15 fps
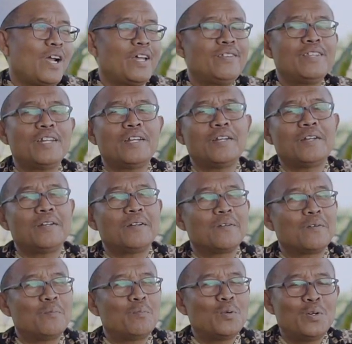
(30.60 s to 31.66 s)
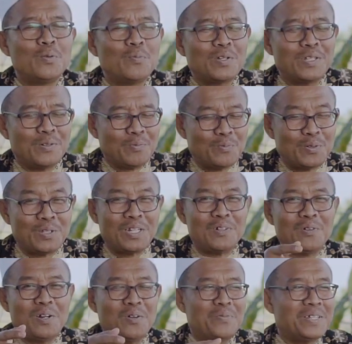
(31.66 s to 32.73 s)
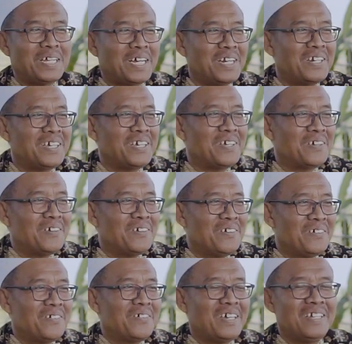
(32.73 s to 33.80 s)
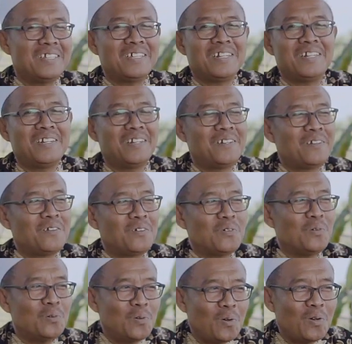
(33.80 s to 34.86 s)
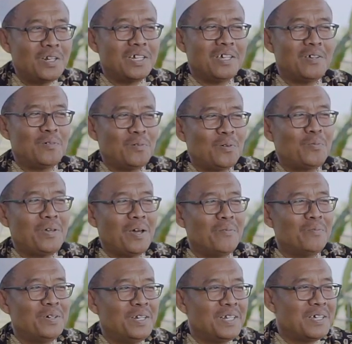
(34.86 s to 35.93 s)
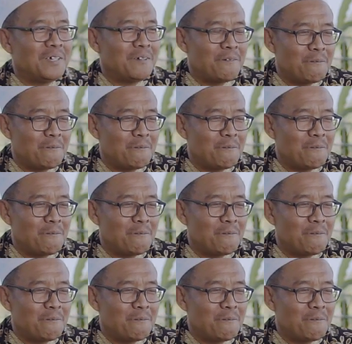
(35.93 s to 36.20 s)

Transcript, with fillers: enten pun boten boten kula lebetaken niki enten kula niki kula piyambak niki